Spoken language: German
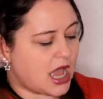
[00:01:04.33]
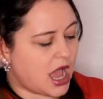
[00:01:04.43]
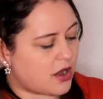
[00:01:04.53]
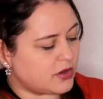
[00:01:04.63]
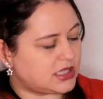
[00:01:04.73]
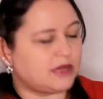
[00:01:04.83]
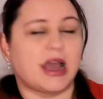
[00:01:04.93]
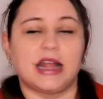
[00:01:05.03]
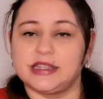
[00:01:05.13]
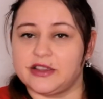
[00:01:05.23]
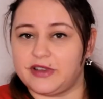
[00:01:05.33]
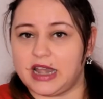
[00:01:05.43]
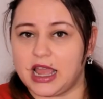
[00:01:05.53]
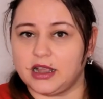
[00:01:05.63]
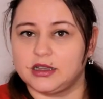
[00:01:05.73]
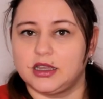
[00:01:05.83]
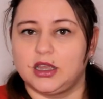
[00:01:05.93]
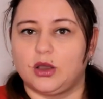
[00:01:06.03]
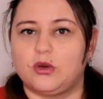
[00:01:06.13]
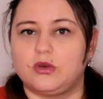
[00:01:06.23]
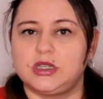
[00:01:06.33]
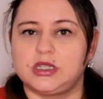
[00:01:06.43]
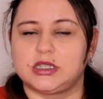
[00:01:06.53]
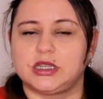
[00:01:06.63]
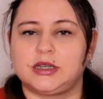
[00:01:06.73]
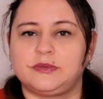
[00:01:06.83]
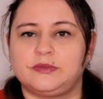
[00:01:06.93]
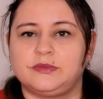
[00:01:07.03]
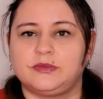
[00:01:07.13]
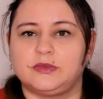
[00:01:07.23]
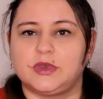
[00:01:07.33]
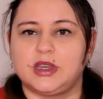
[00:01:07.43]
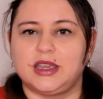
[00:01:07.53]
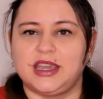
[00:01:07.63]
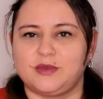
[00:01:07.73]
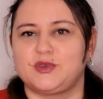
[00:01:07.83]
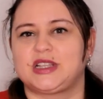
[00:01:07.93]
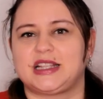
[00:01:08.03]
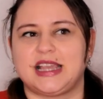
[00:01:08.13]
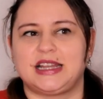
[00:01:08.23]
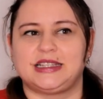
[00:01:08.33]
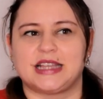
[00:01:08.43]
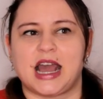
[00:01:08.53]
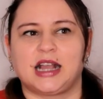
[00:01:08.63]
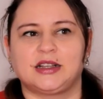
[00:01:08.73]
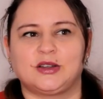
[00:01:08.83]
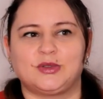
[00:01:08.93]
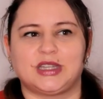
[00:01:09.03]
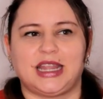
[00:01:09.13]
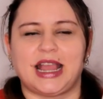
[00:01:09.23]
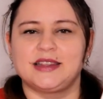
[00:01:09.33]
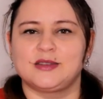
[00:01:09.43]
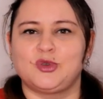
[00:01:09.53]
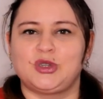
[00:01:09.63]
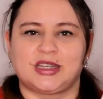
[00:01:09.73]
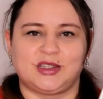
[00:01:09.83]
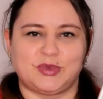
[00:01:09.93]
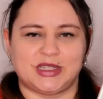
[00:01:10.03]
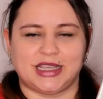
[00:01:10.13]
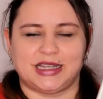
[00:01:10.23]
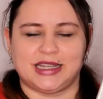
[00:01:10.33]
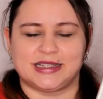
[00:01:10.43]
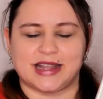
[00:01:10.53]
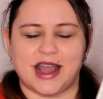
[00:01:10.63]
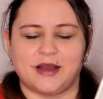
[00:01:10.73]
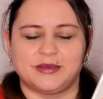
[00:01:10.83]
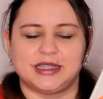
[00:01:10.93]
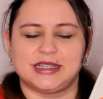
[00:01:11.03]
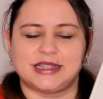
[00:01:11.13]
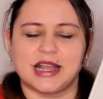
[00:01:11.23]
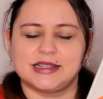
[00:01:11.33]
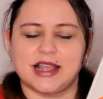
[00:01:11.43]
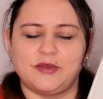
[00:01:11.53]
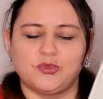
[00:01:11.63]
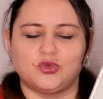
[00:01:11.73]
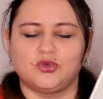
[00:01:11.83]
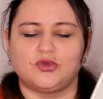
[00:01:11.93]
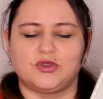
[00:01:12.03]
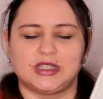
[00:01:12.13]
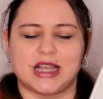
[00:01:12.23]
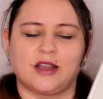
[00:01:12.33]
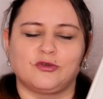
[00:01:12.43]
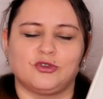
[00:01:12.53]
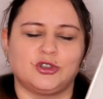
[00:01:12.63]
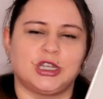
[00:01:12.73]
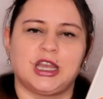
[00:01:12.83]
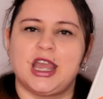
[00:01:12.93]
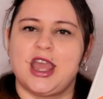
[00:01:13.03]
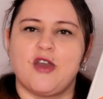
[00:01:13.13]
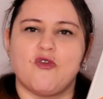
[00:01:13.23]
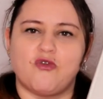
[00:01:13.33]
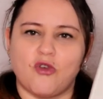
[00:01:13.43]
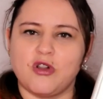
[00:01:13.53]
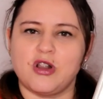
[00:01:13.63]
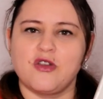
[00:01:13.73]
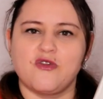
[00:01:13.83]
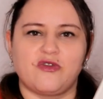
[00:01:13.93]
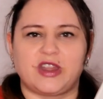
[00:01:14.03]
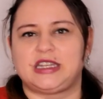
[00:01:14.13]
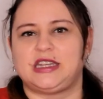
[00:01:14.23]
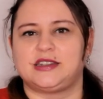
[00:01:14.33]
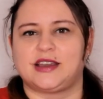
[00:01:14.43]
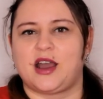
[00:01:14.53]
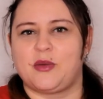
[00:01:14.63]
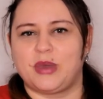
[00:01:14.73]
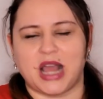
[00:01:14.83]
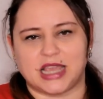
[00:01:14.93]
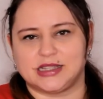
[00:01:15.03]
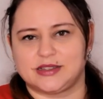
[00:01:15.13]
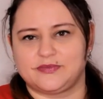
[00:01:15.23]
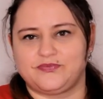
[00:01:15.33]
Aus dem Hansa Verlag und ähm, ich muss ganz ehrlich sagen, unter den ganzen Büchern, die ich bisher gelesen habe, ist das ein Buch, wo ich sagen würde, wohlverdienter Preis.